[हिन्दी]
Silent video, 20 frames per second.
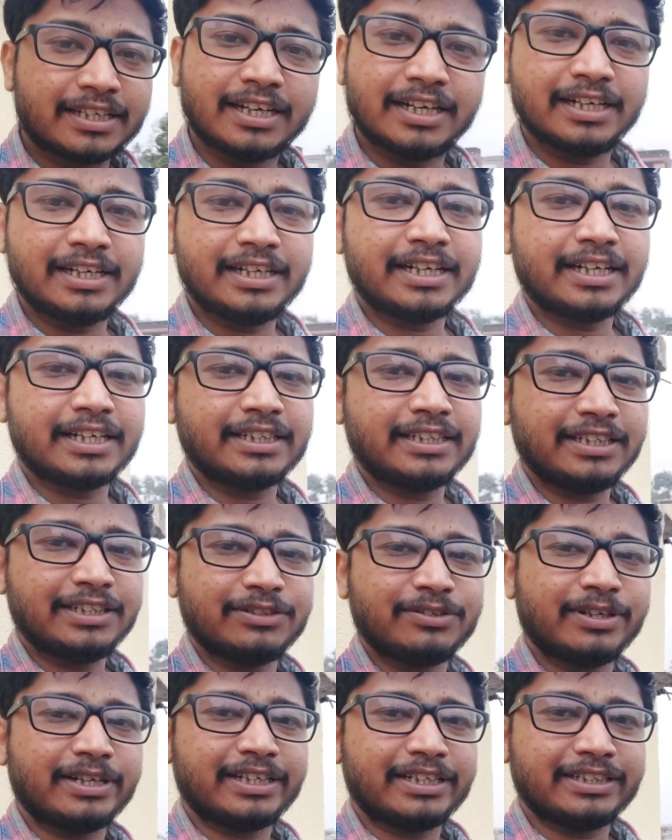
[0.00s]
ठंडी का
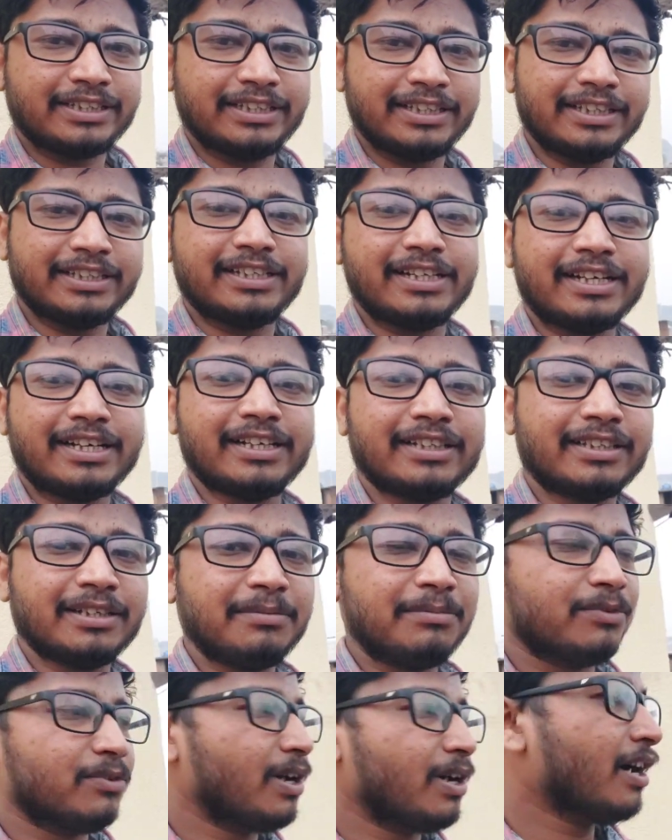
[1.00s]
दिन जो है कि धीरे धीरे
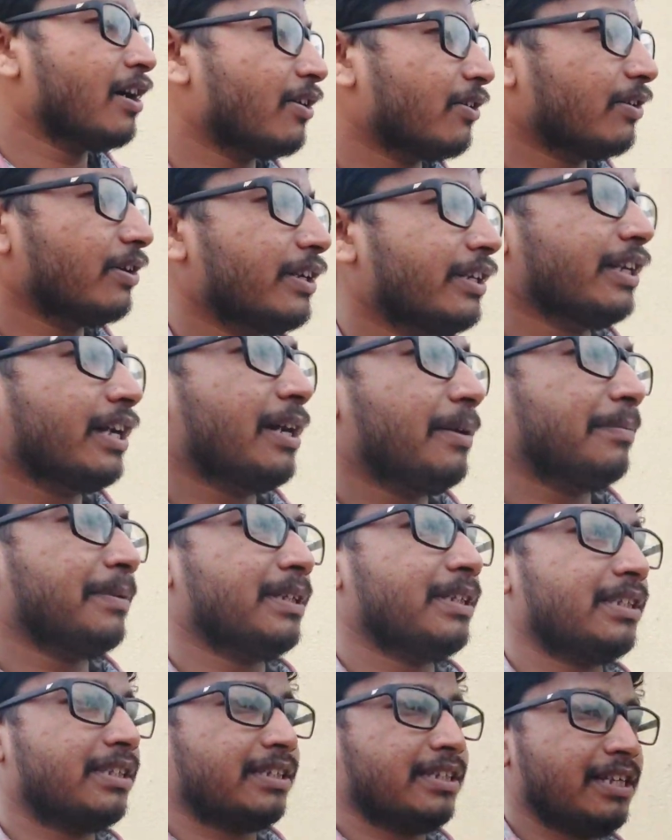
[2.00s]
ख़त्म हुआ और यहाँ
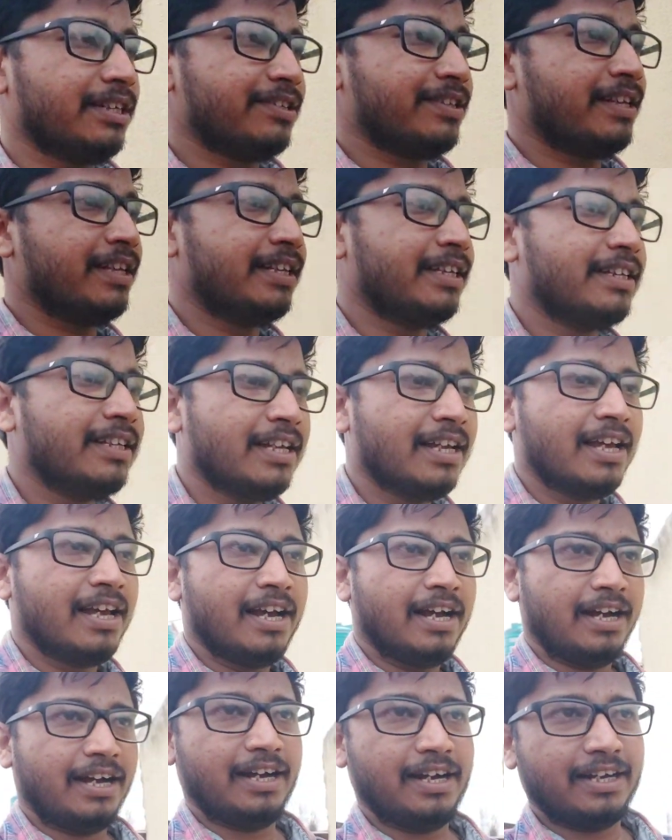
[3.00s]
पे जैसे ही
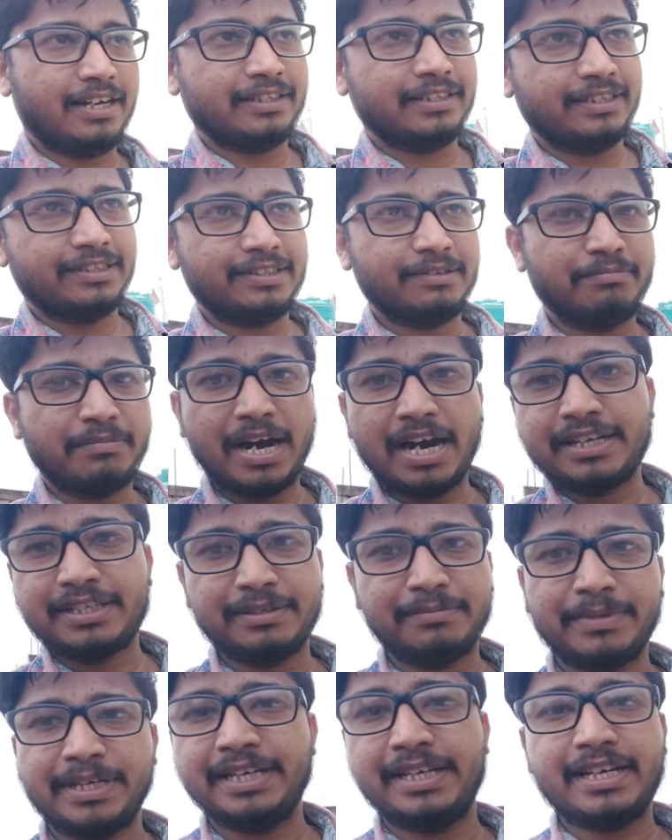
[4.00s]
आ, जैसे
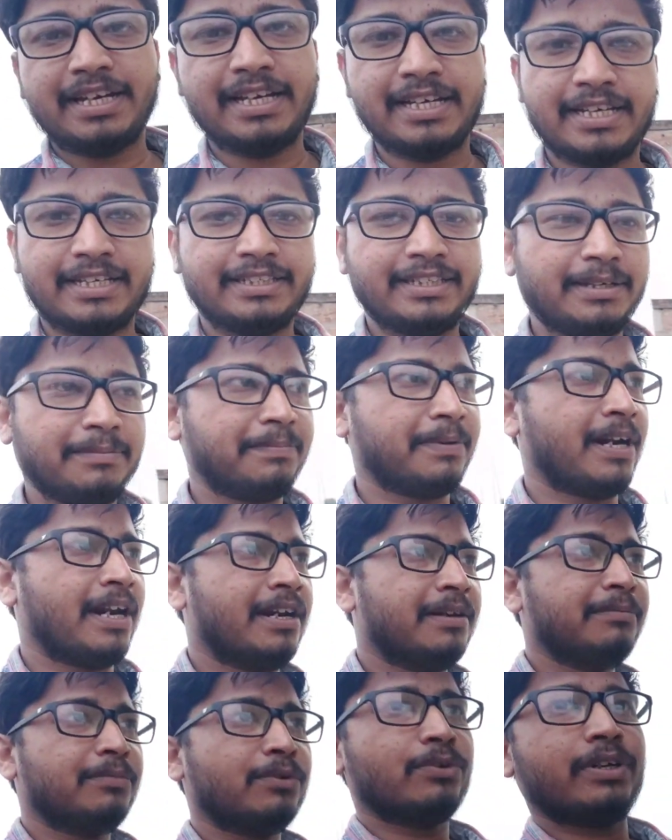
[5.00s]
मार्च महीना ये
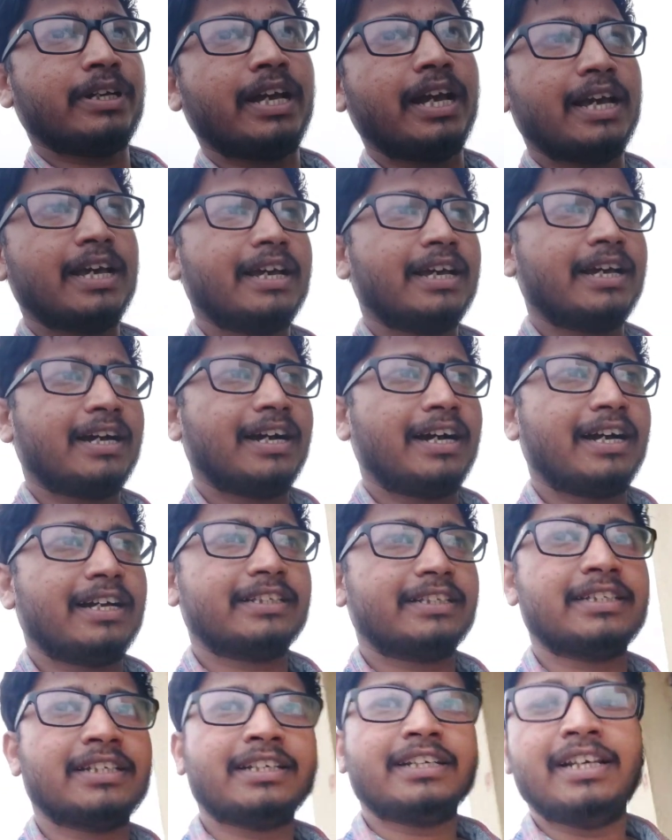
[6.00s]
प्रारंभ हो गया है
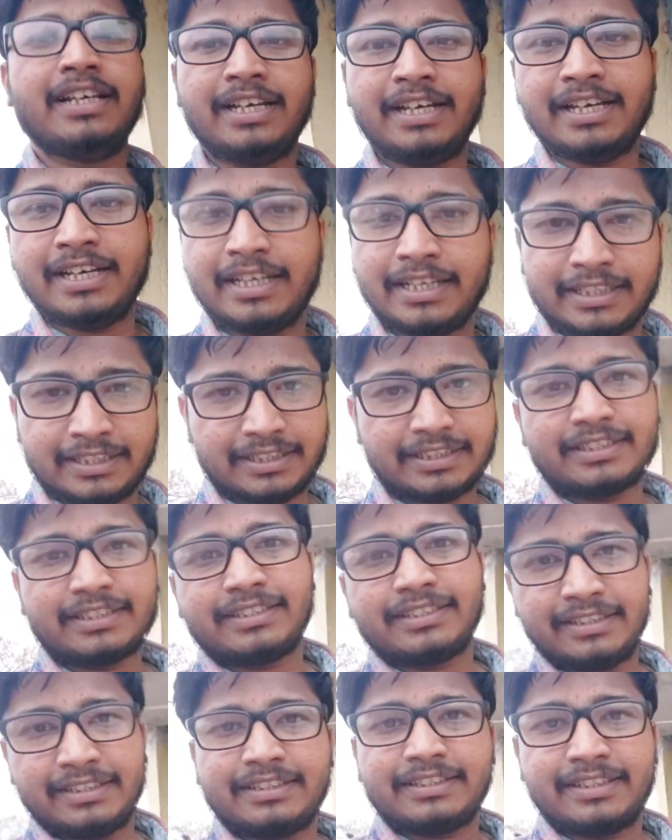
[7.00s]
आज
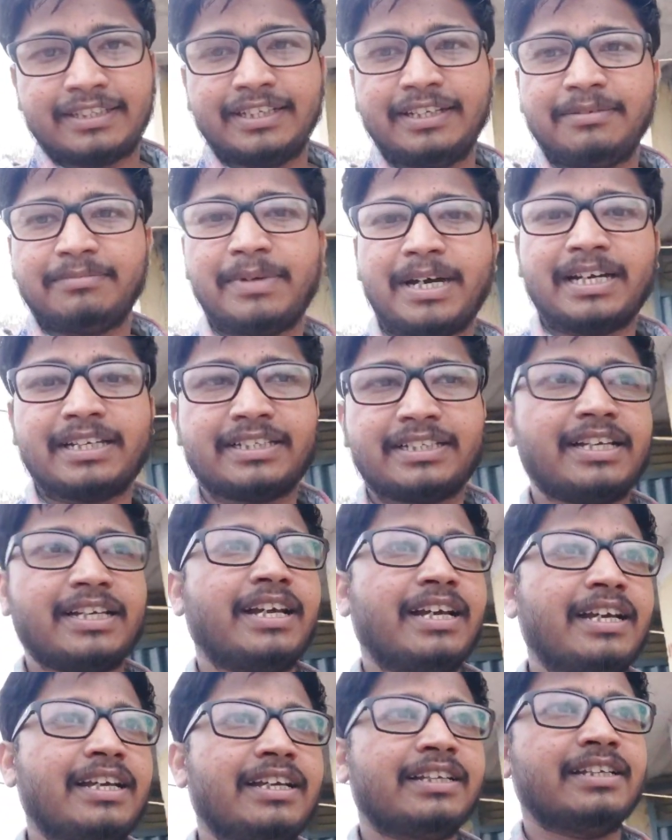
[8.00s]
तीन मार्च
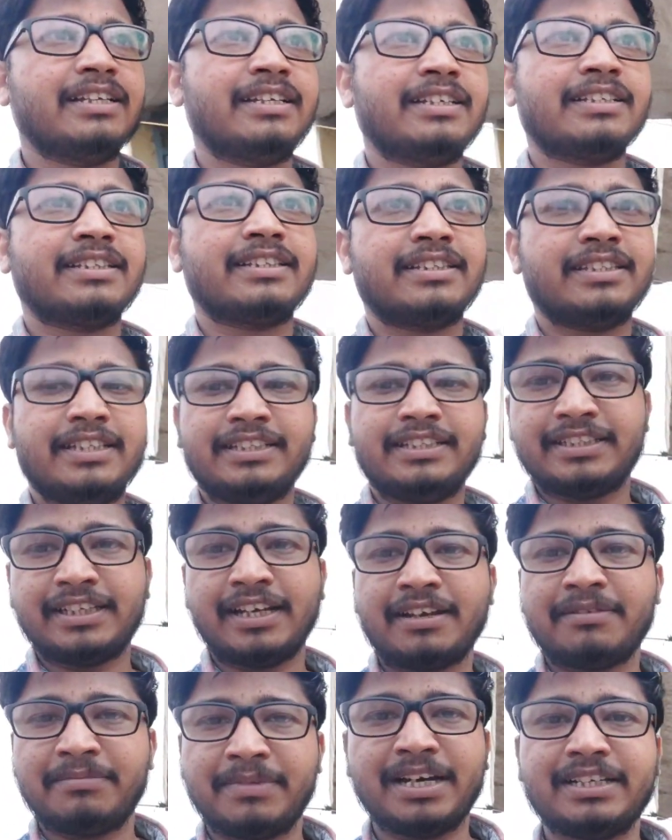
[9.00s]
है तीन
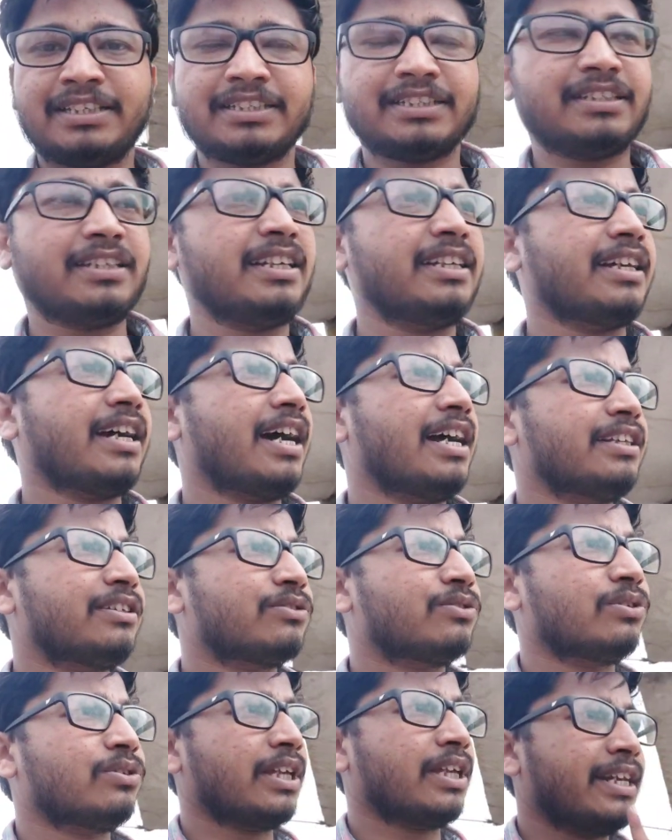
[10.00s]
चार मार्च नहीं आज
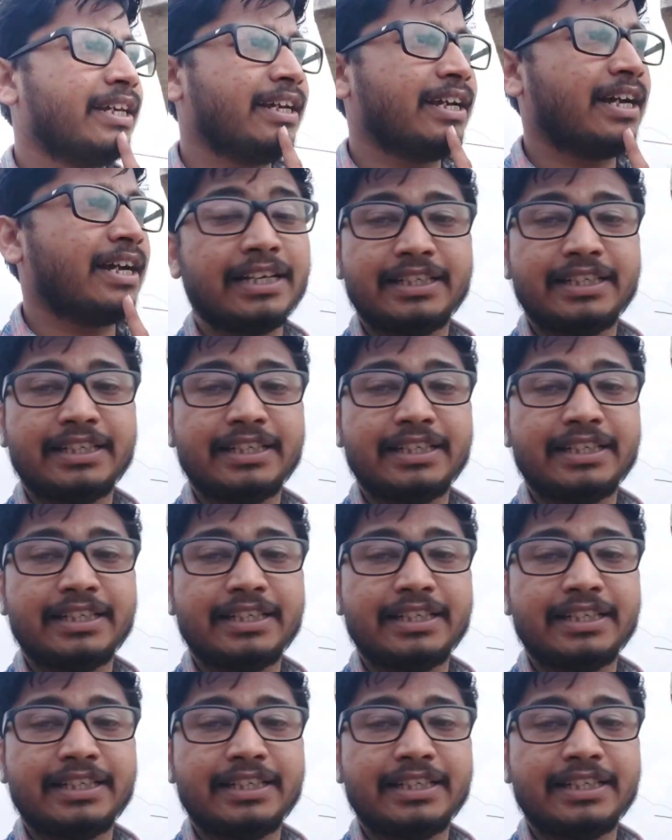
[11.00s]
को तारीख है